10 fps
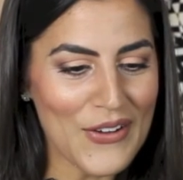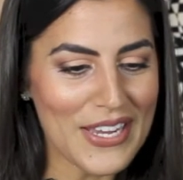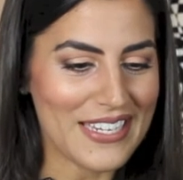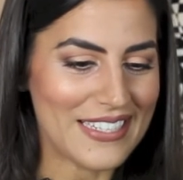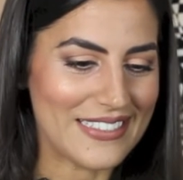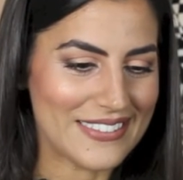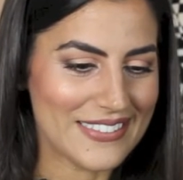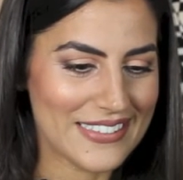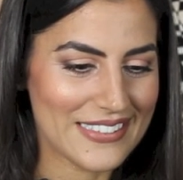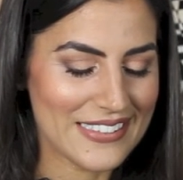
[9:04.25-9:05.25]
y,
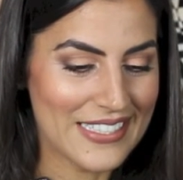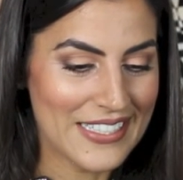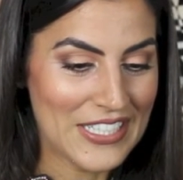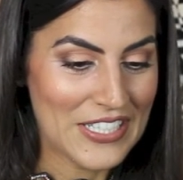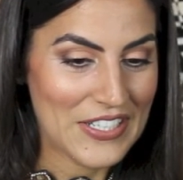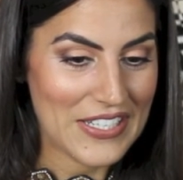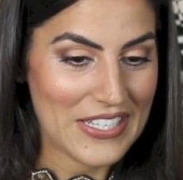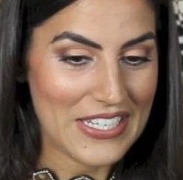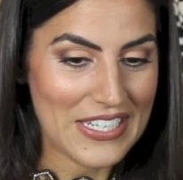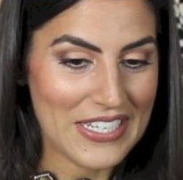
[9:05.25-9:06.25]

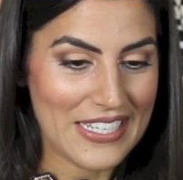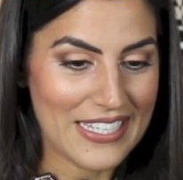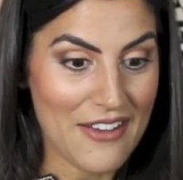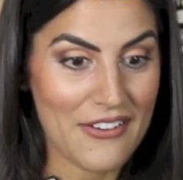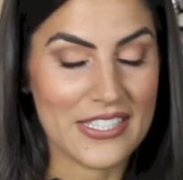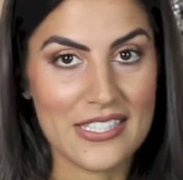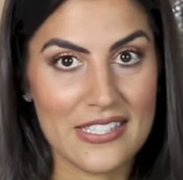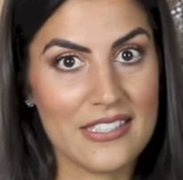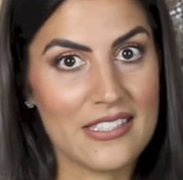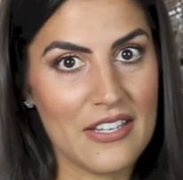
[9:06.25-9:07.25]
y, a
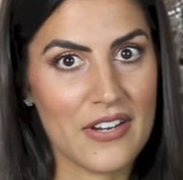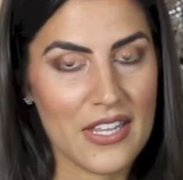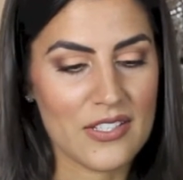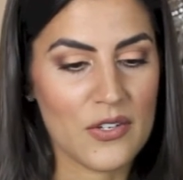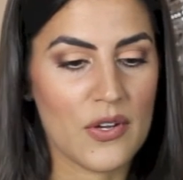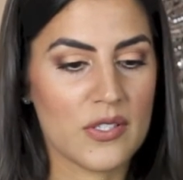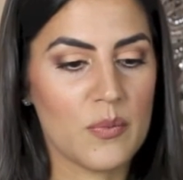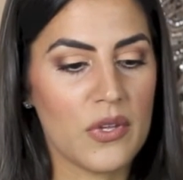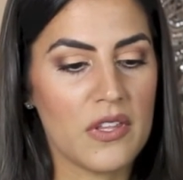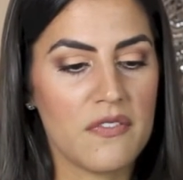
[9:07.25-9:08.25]
veces de verdad se nos hace
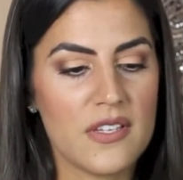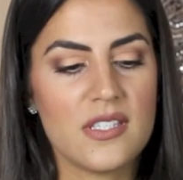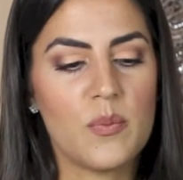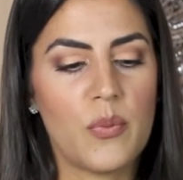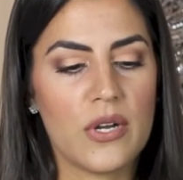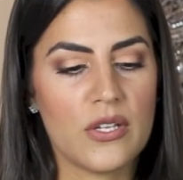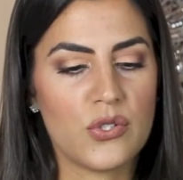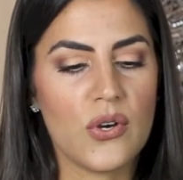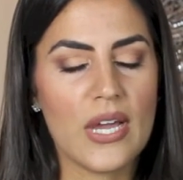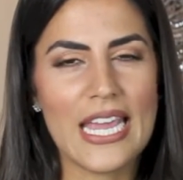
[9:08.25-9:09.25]
muy difícil. Por
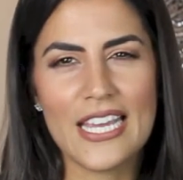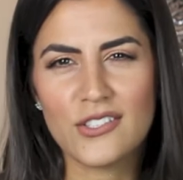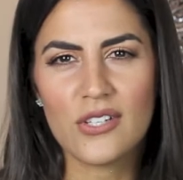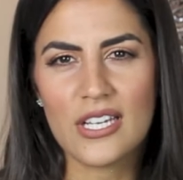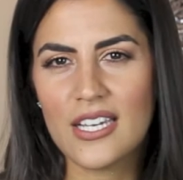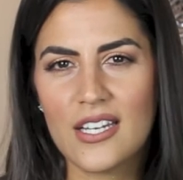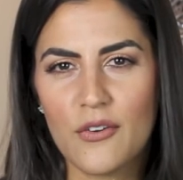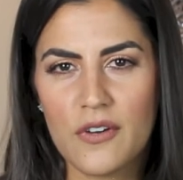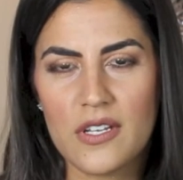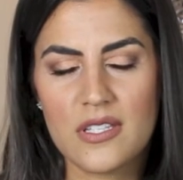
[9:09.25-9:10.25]
eso esto que
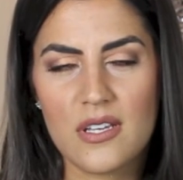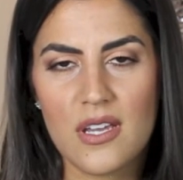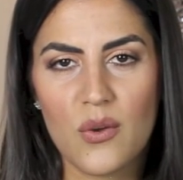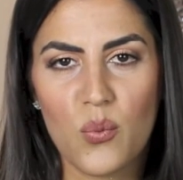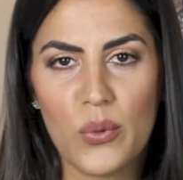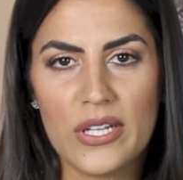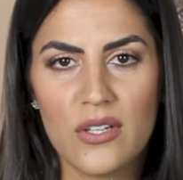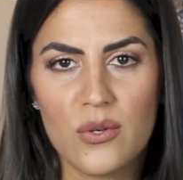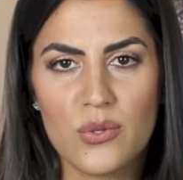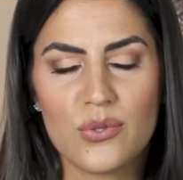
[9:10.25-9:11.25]
ofrece
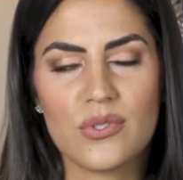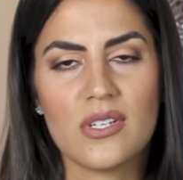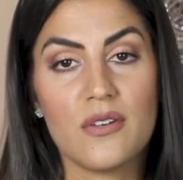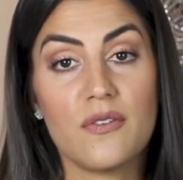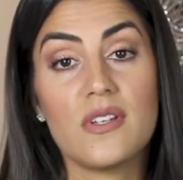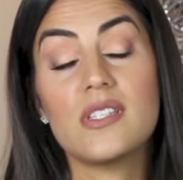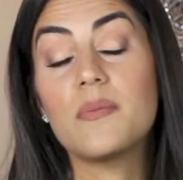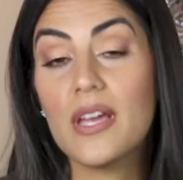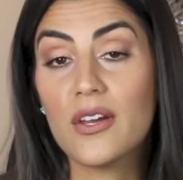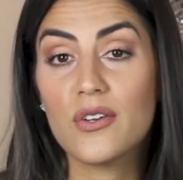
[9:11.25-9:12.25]
Windows, que ofrece
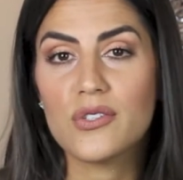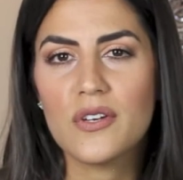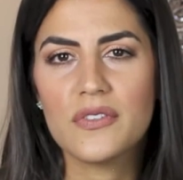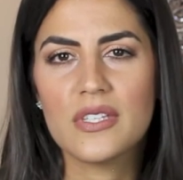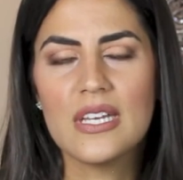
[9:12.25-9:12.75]
Microsoft,